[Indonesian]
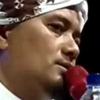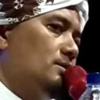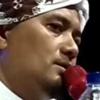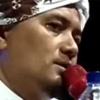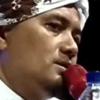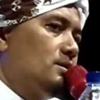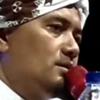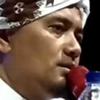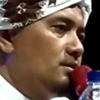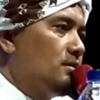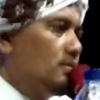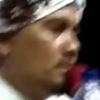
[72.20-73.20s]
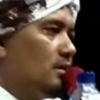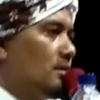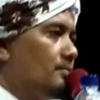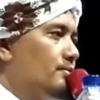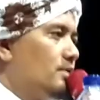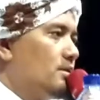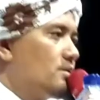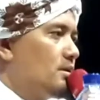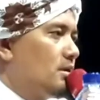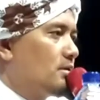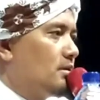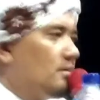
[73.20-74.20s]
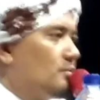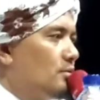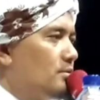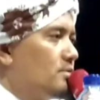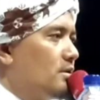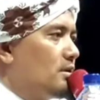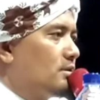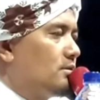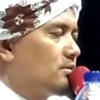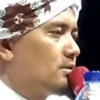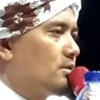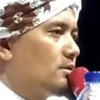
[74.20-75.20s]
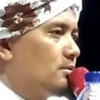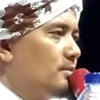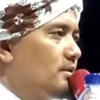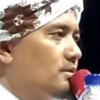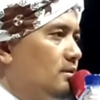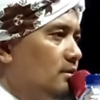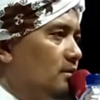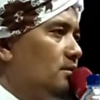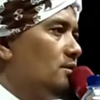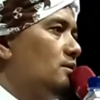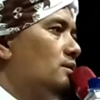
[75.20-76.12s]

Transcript: sedak sedajana abdina sangat amul jaaki terhormati